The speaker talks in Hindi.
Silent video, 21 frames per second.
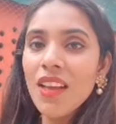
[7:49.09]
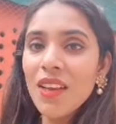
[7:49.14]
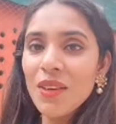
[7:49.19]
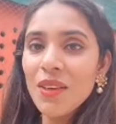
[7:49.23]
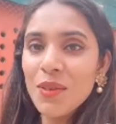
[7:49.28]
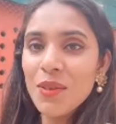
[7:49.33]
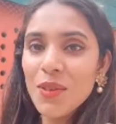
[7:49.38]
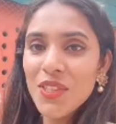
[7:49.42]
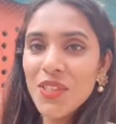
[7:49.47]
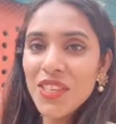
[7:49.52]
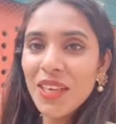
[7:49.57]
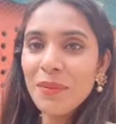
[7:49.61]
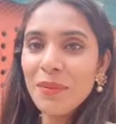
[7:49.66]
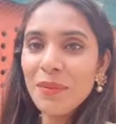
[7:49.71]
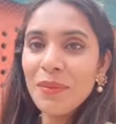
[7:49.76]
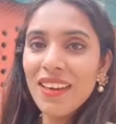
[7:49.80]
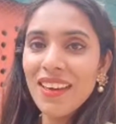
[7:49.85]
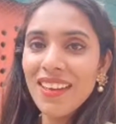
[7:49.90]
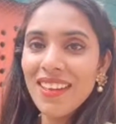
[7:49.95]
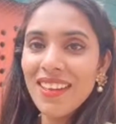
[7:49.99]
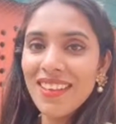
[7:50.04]
खुशियाँ
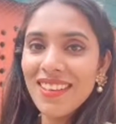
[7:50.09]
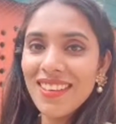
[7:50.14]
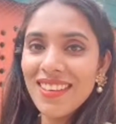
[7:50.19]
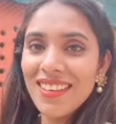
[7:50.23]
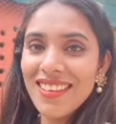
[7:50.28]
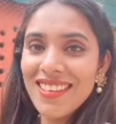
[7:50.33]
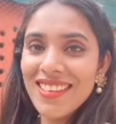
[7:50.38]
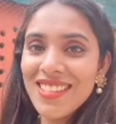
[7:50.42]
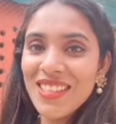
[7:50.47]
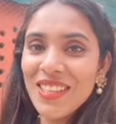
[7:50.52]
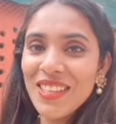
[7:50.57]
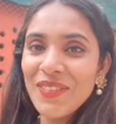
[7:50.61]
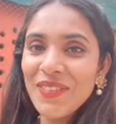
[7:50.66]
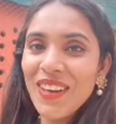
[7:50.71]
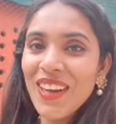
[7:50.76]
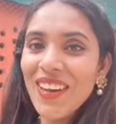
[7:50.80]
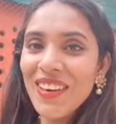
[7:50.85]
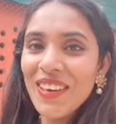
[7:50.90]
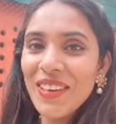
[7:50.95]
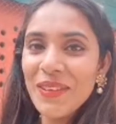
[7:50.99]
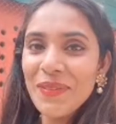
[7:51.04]
मिले इस
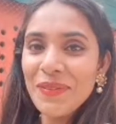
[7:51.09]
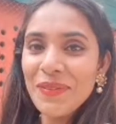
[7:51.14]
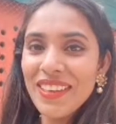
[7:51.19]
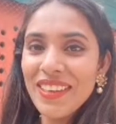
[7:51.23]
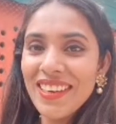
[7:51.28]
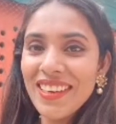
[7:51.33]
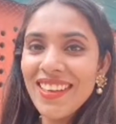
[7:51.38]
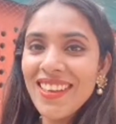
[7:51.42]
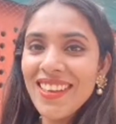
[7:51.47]
दीपावली पर